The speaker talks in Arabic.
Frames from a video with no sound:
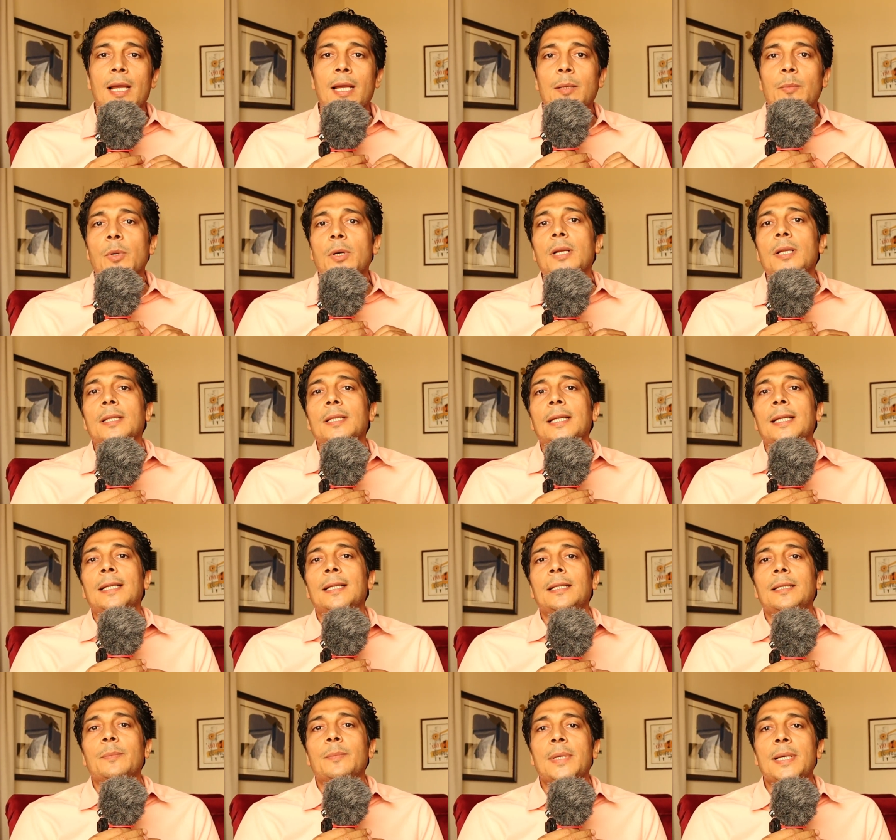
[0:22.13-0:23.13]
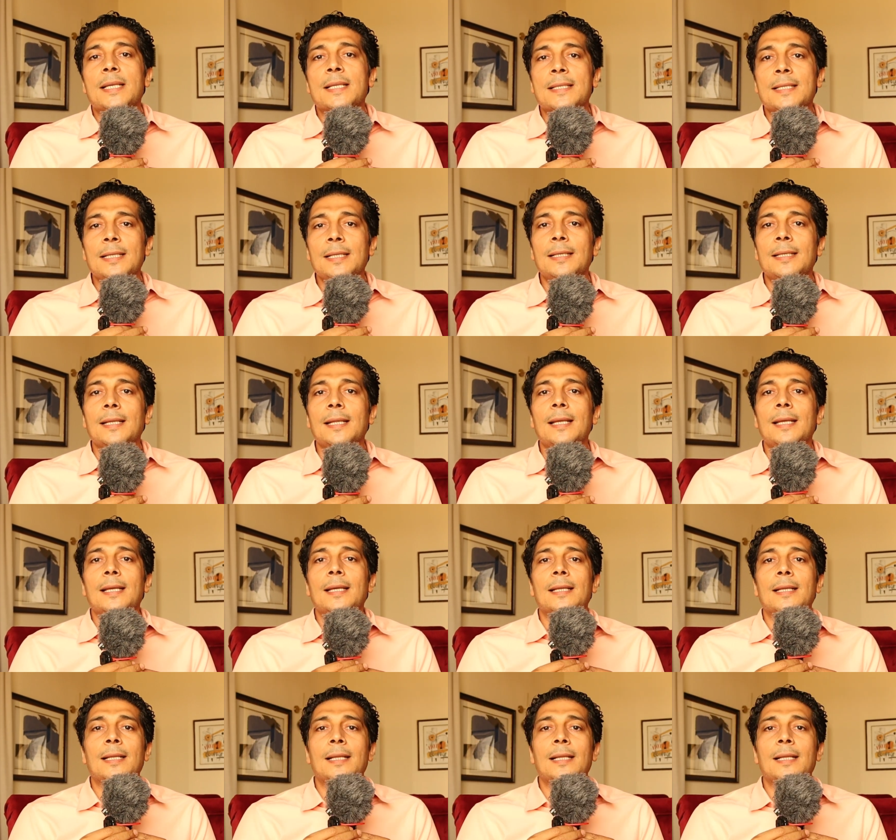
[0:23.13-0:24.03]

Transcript: المرض اللي ما زلنا